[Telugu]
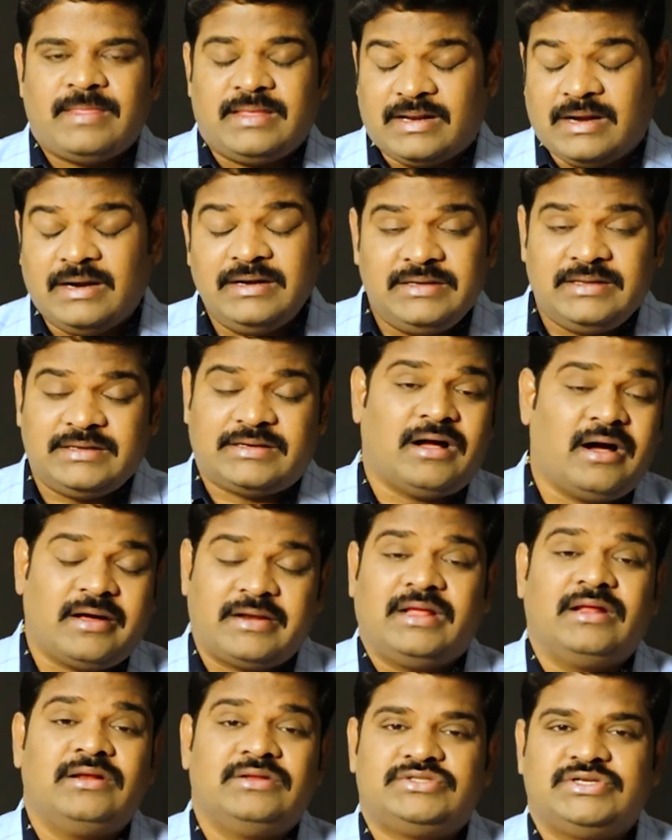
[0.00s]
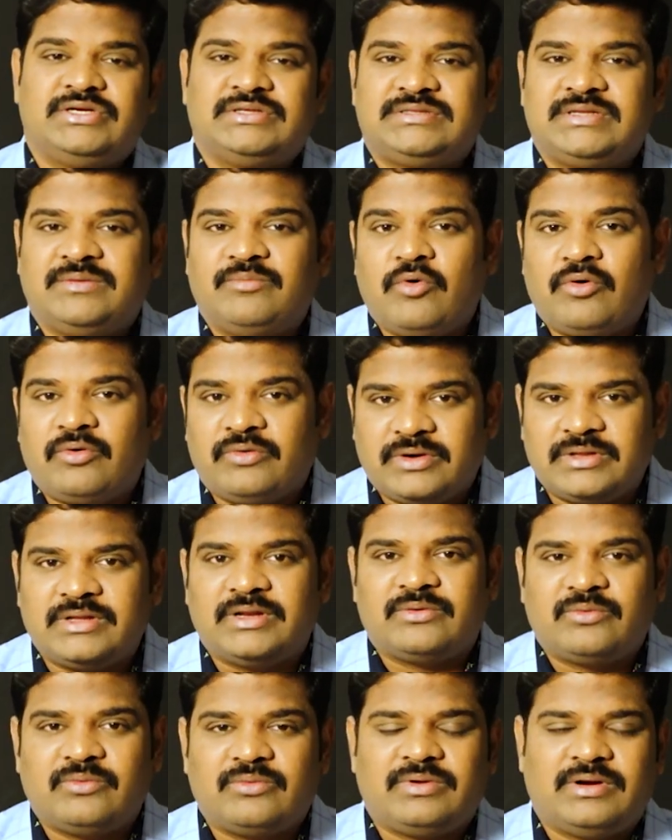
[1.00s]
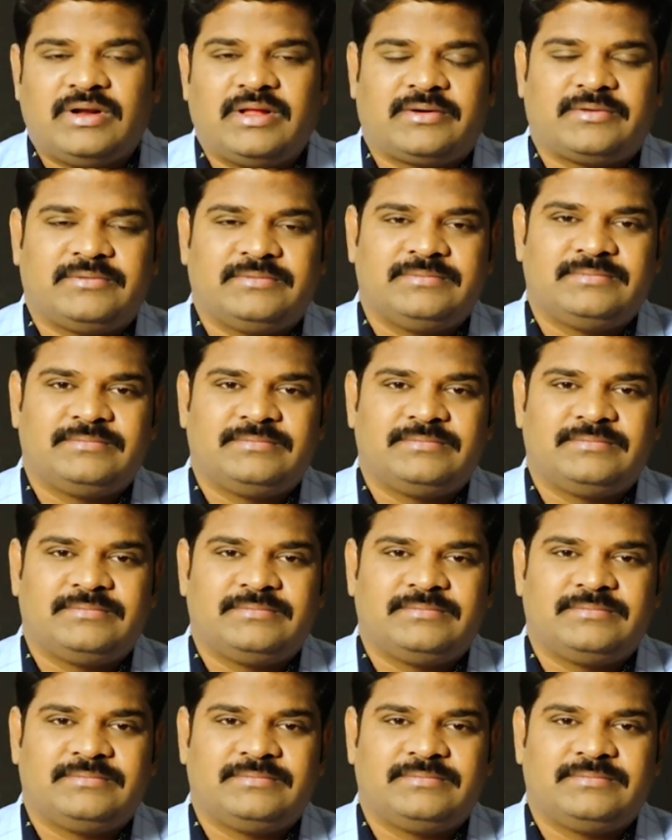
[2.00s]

ఎలాంటి కార్యాలు చేస్తే బాగుంటుంది అనుకుంటున్నారు